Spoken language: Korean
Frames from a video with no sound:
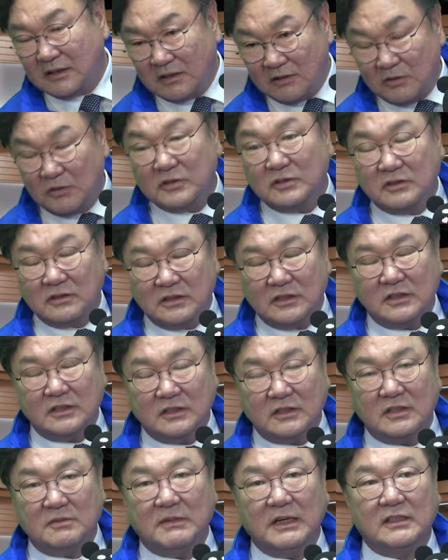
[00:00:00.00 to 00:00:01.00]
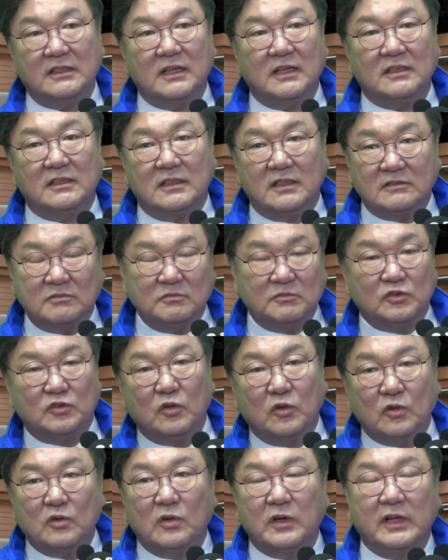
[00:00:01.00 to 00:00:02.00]
언론인들을 만나거나 좀
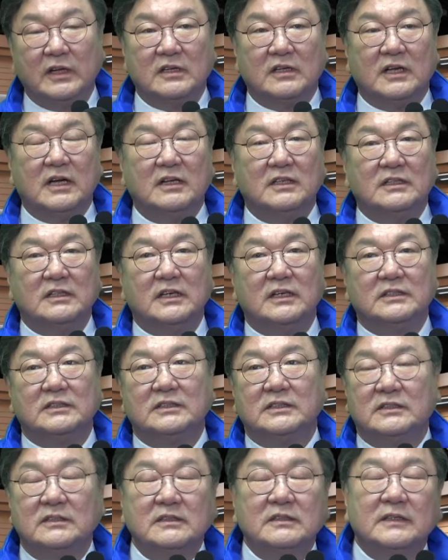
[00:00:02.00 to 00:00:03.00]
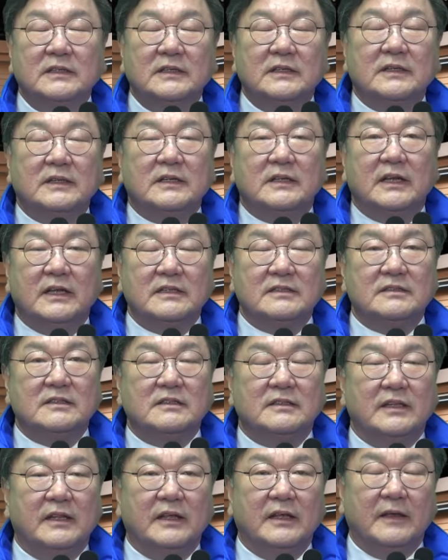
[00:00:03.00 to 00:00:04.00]
토론회를 가거나 이제
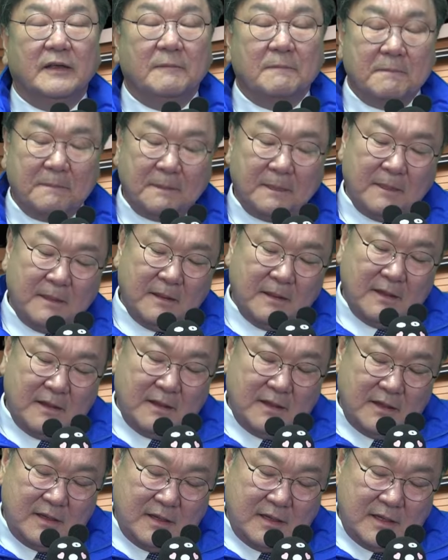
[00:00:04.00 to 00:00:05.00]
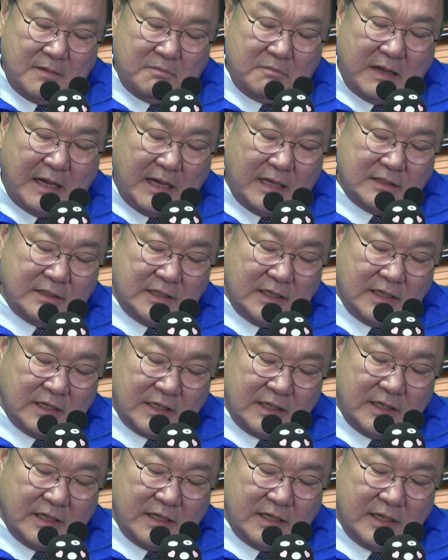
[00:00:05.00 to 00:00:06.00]
했을 때,
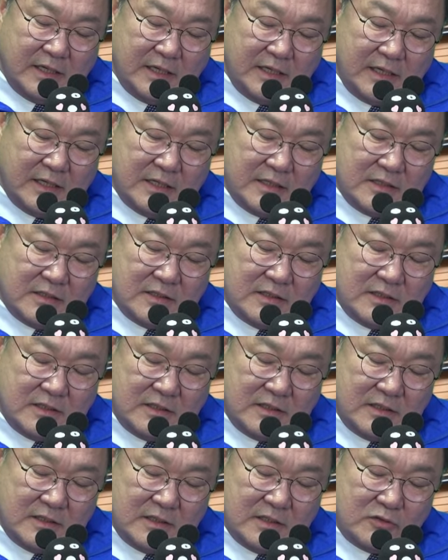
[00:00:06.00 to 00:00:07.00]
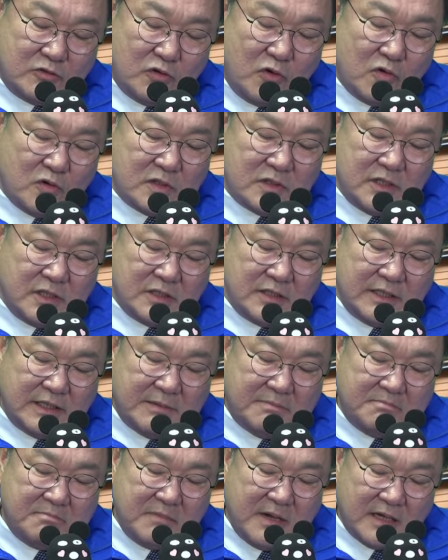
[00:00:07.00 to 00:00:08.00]
만약에 총선이
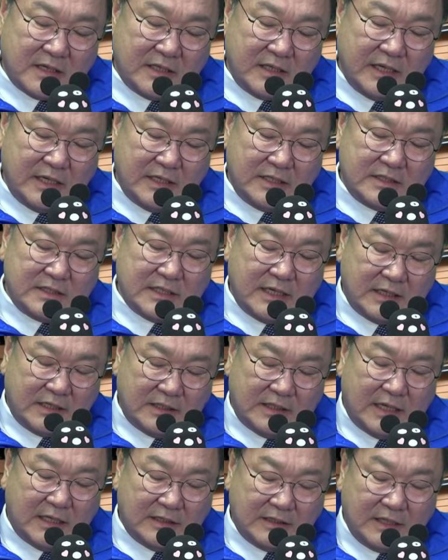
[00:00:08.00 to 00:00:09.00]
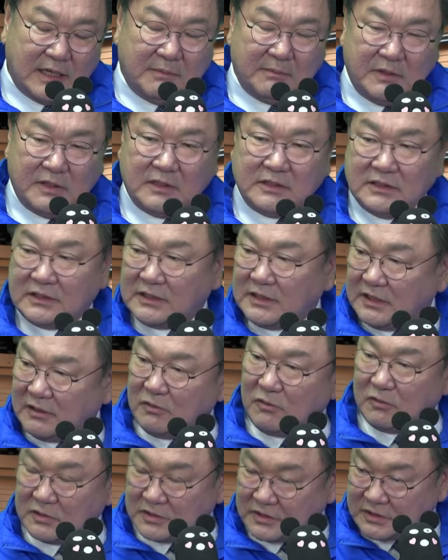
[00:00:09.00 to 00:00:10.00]
임박해 있지 않다면, 그러니까
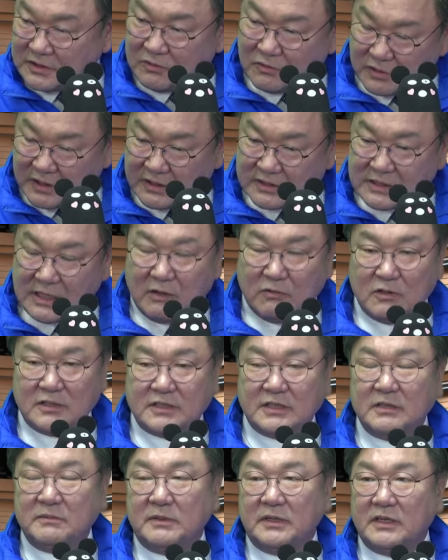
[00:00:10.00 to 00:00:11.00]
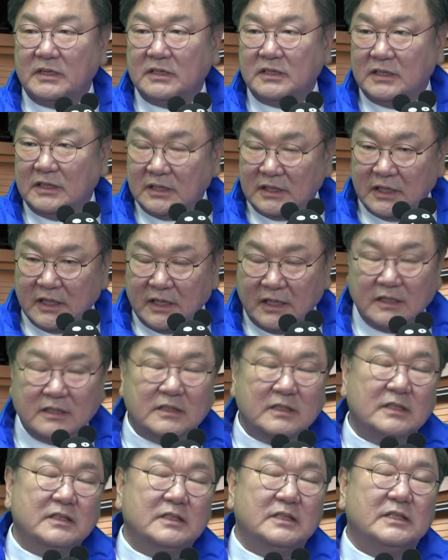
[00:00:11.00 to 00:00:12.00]
올해 4월 10일 이게
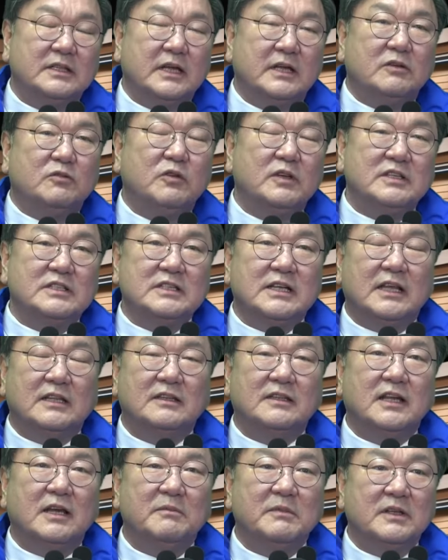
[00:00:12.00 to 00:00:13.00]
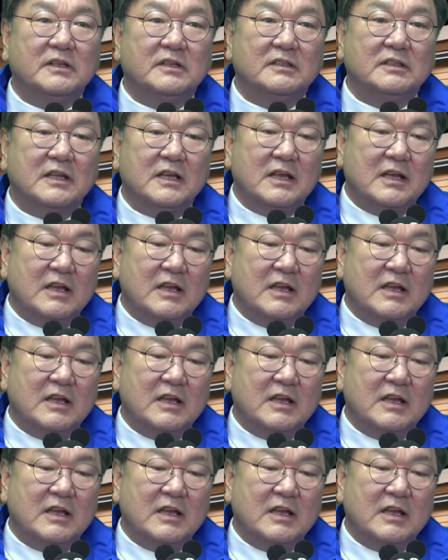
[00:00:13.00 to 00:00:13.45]
기다리고 있지 않다면